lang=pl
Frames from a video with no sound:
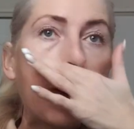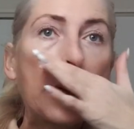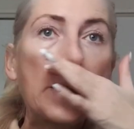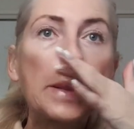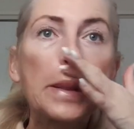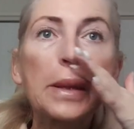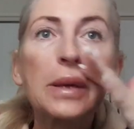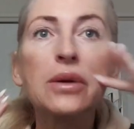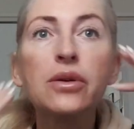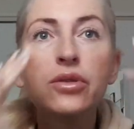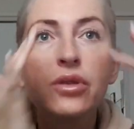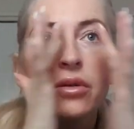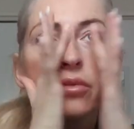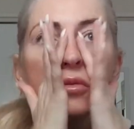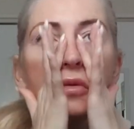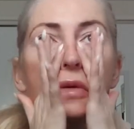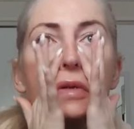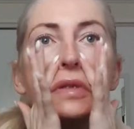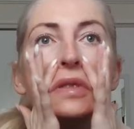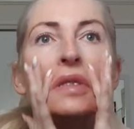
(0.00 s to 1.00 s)
Dlatego, że
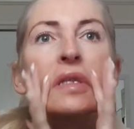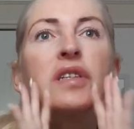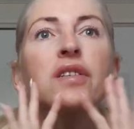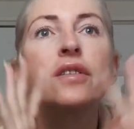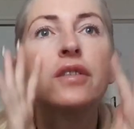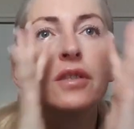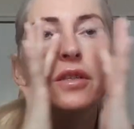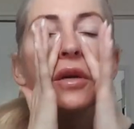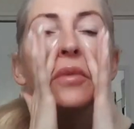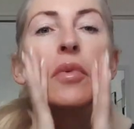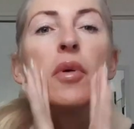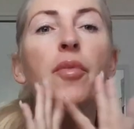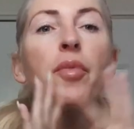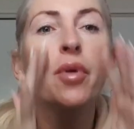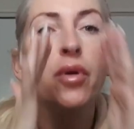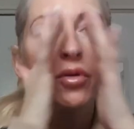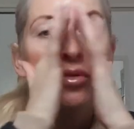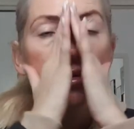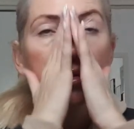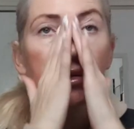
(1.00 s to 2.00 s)
mój synek dzisiaj po
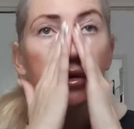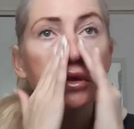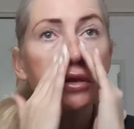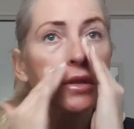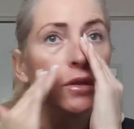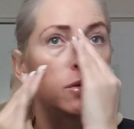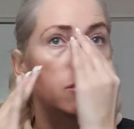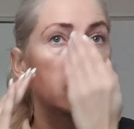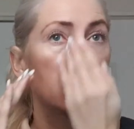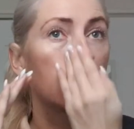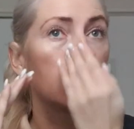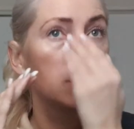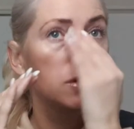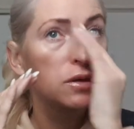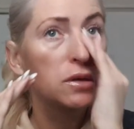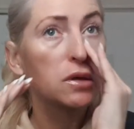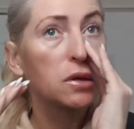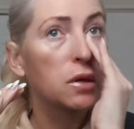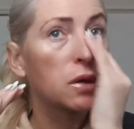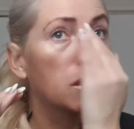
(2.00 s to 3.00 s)
południu jedzie,
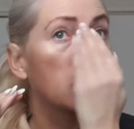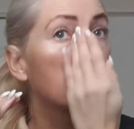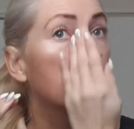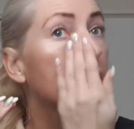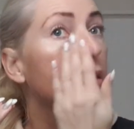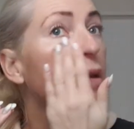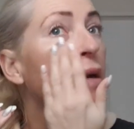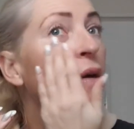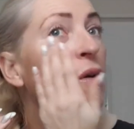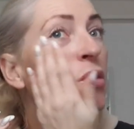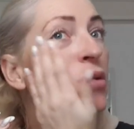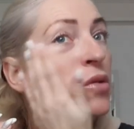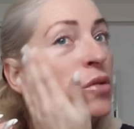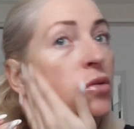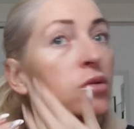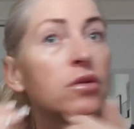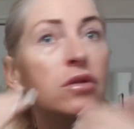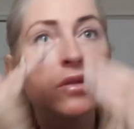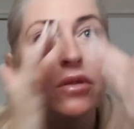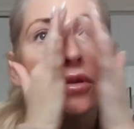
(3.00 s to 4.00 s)
słuchajcie, do kolegi na
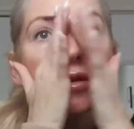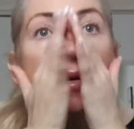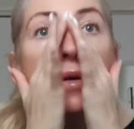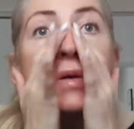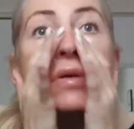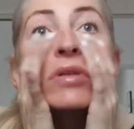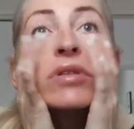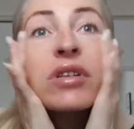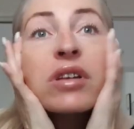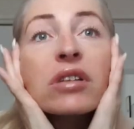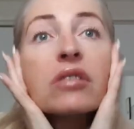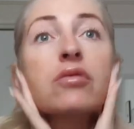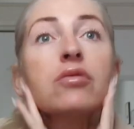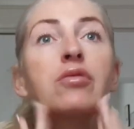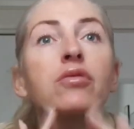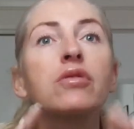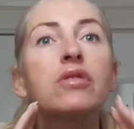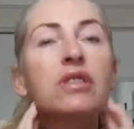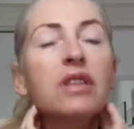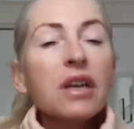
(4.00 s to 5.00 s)
urodziny i od
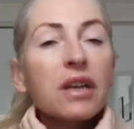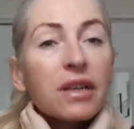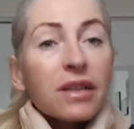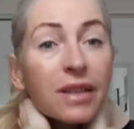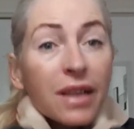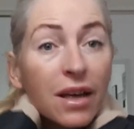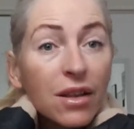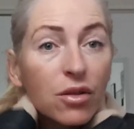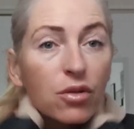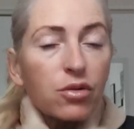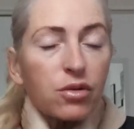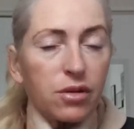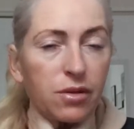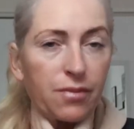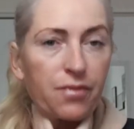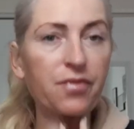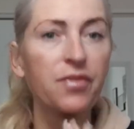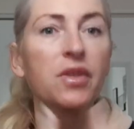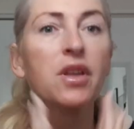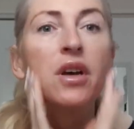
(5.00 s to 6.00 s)
razu zostaje na
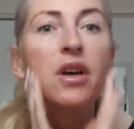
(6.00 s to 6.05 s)
noc.